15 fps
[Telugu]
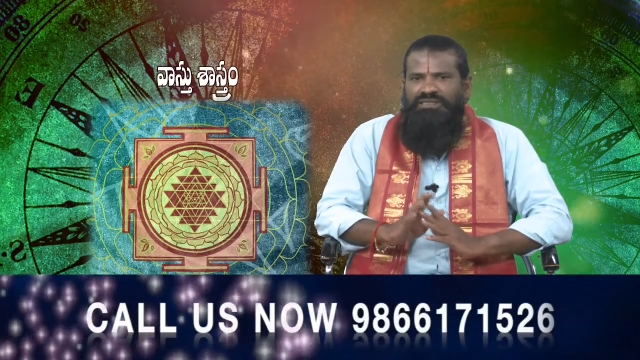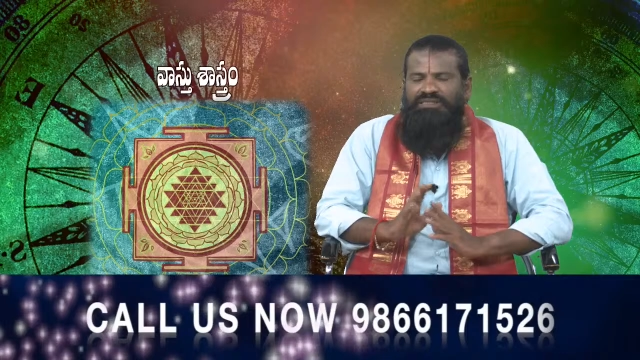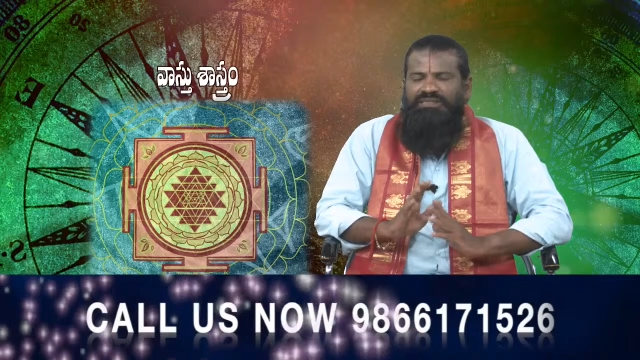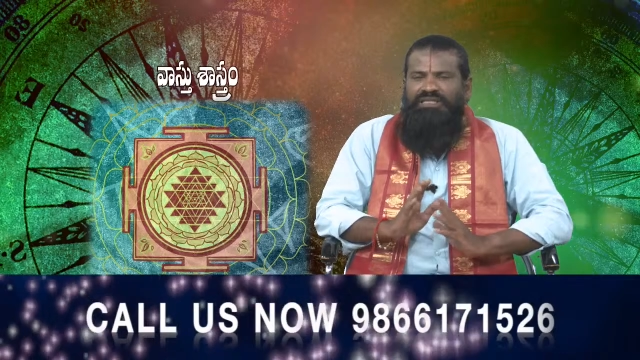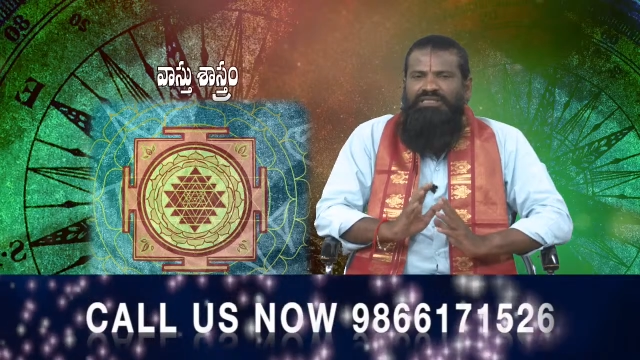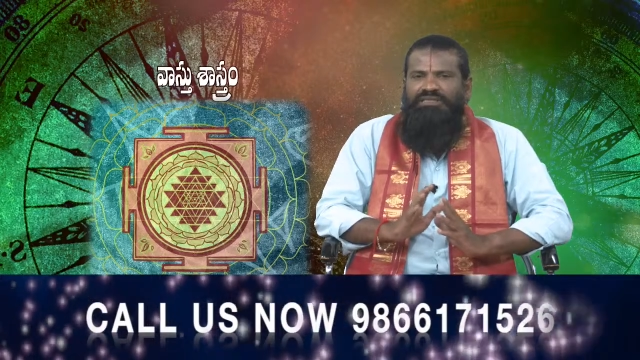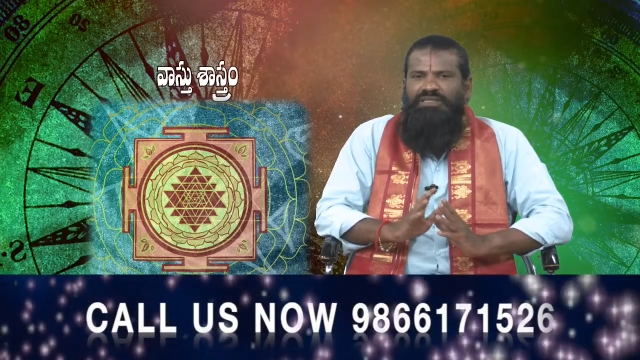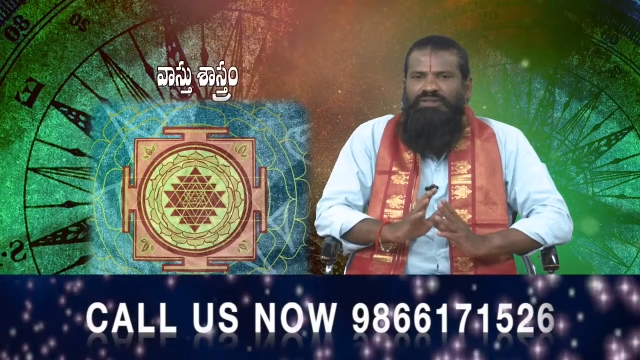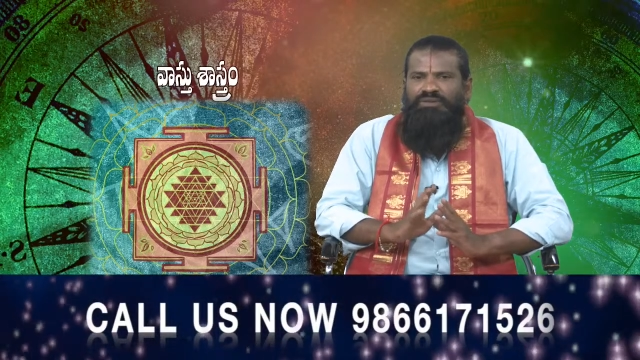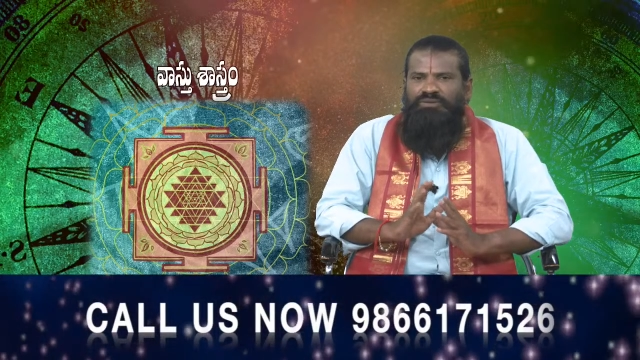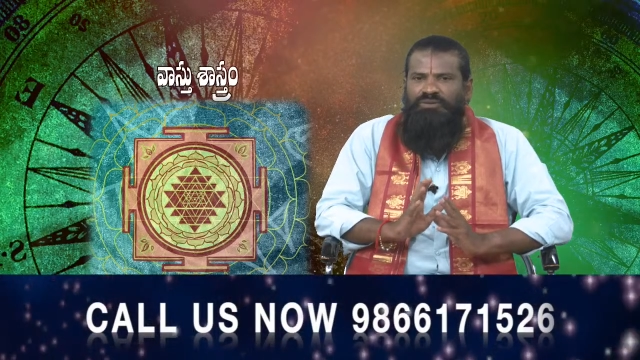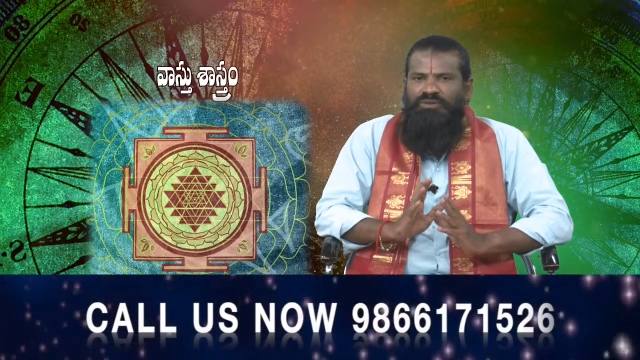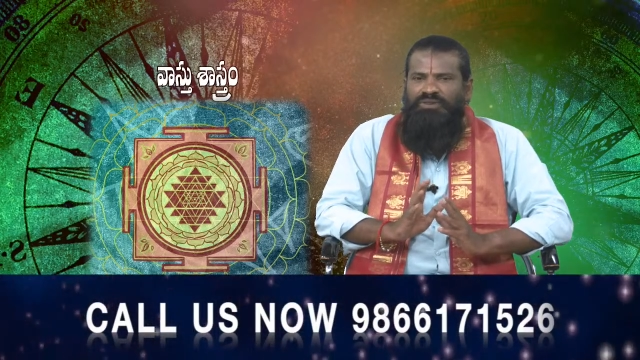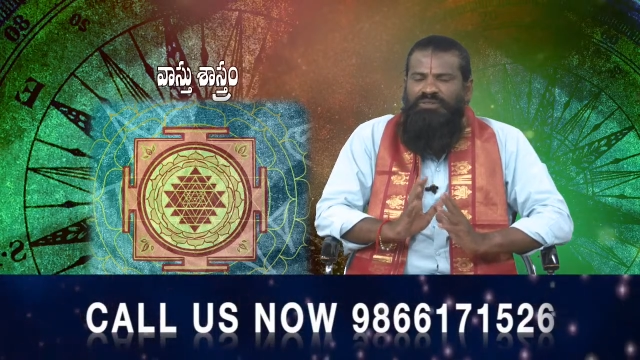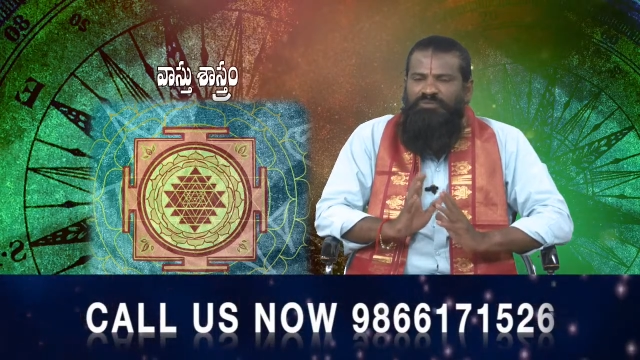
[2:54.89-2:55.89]

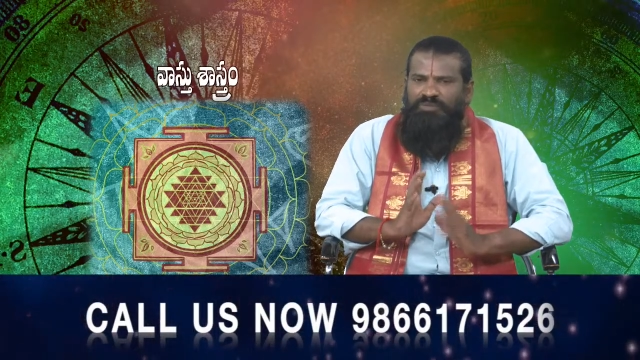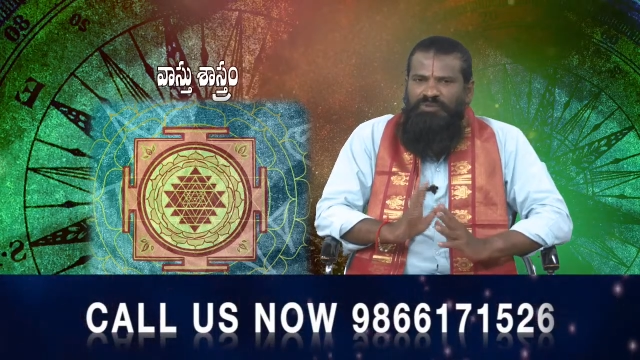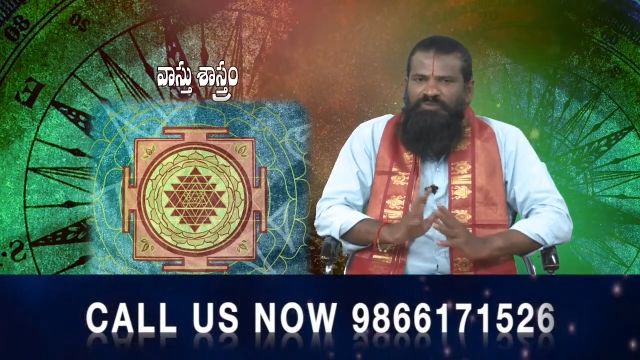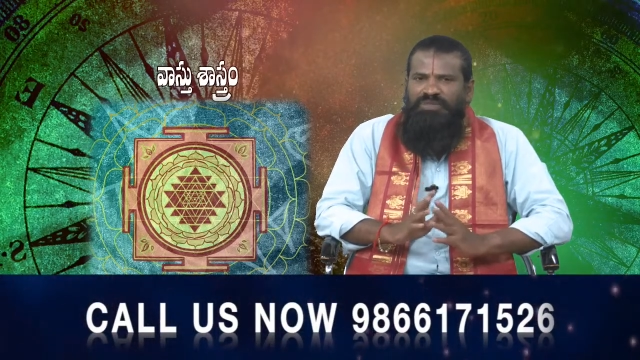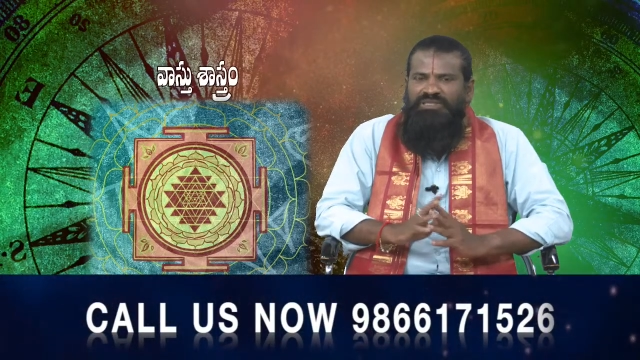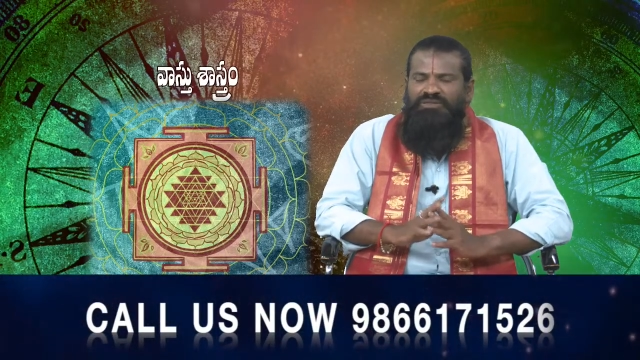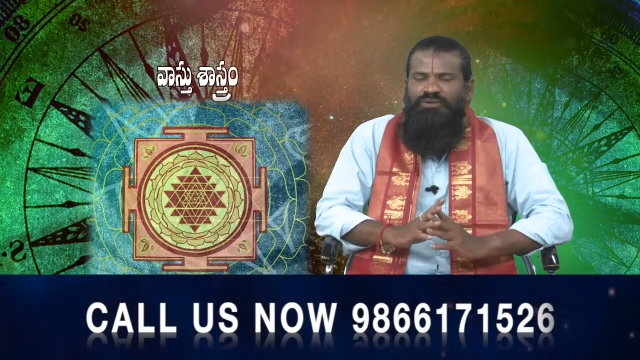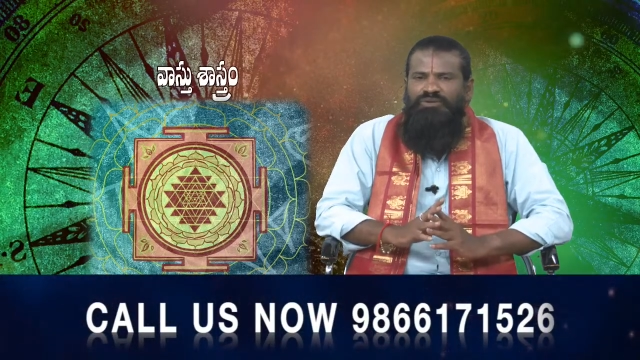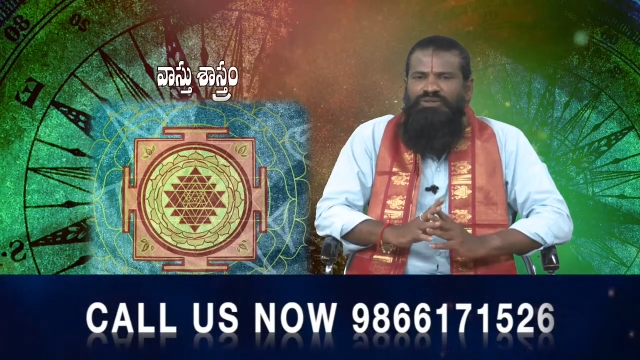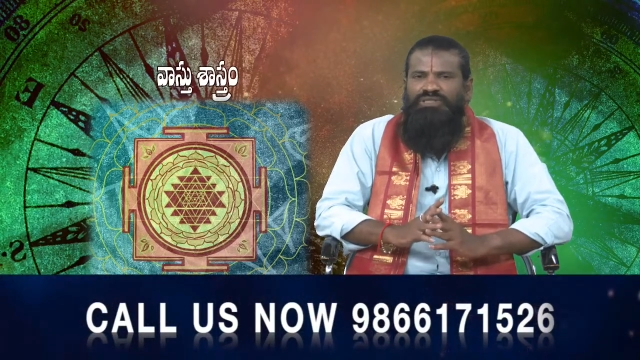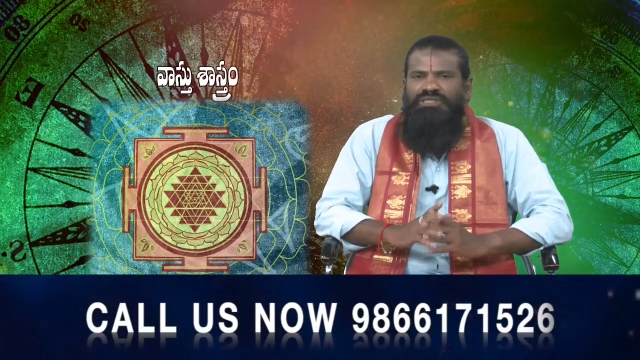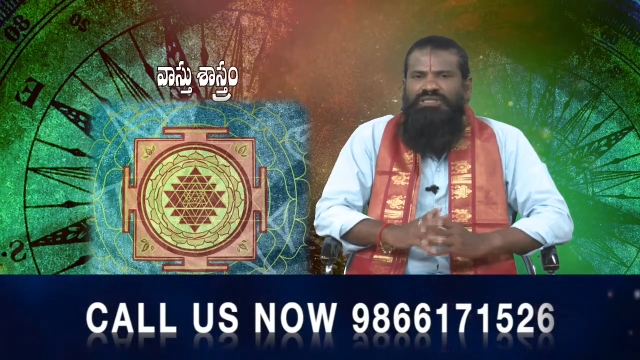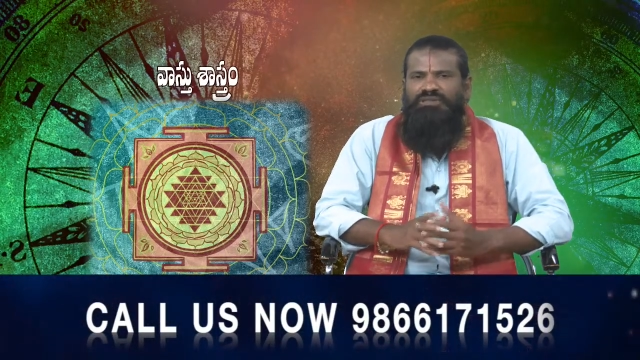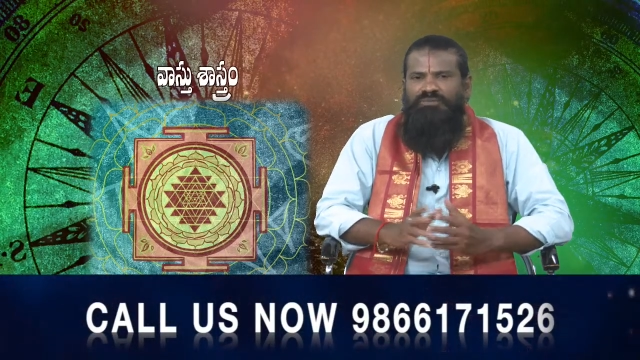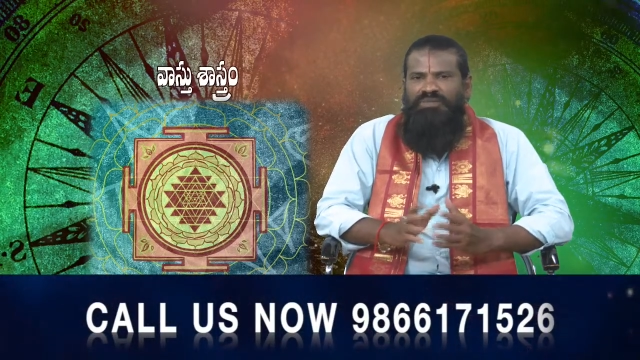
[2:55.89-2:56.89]
ఈశాన్యంలో ఎప్పుడు పెట్టుకోవచ్చు
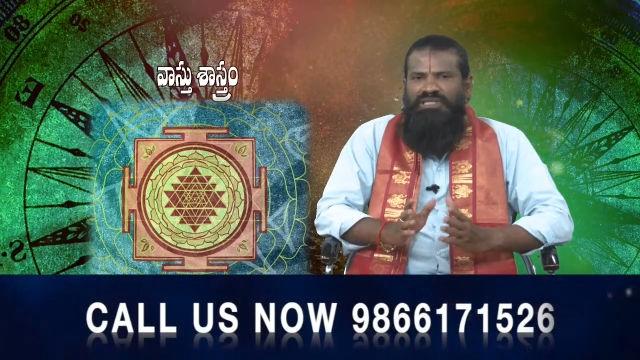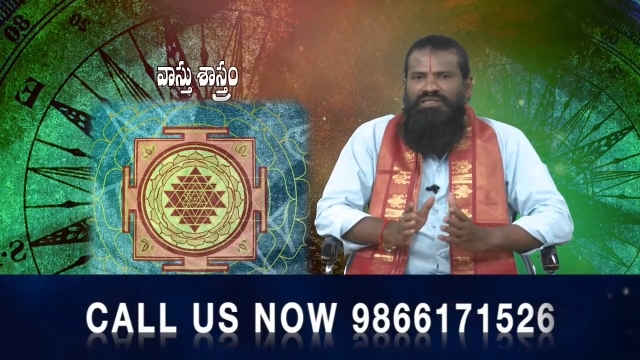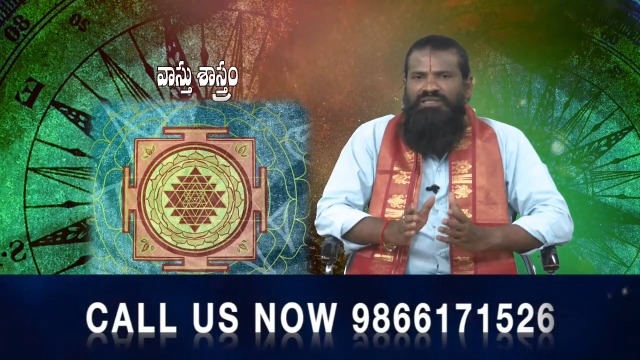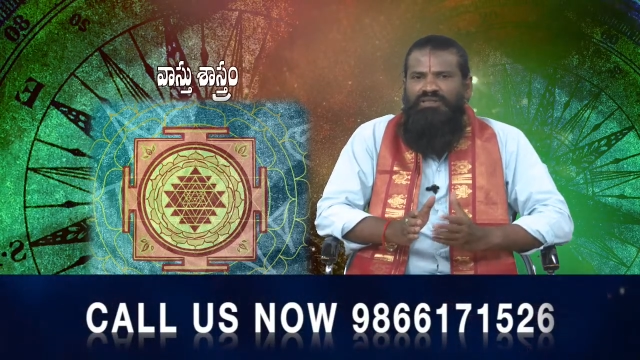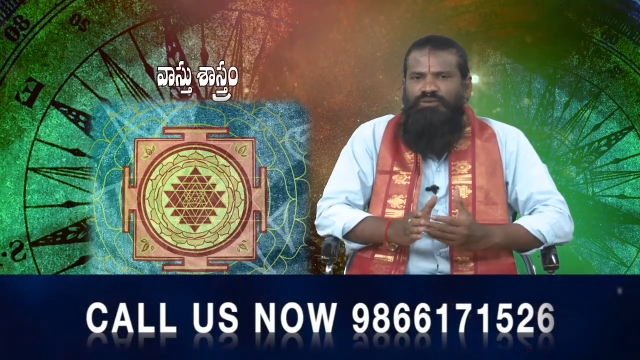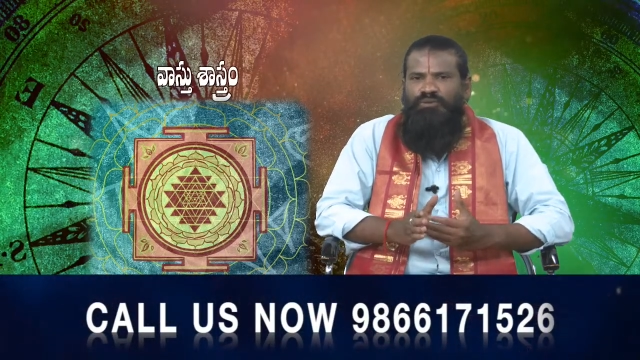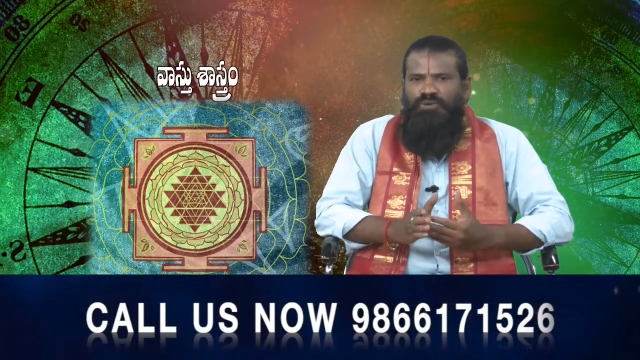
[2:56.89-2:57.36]
అంటే మనకు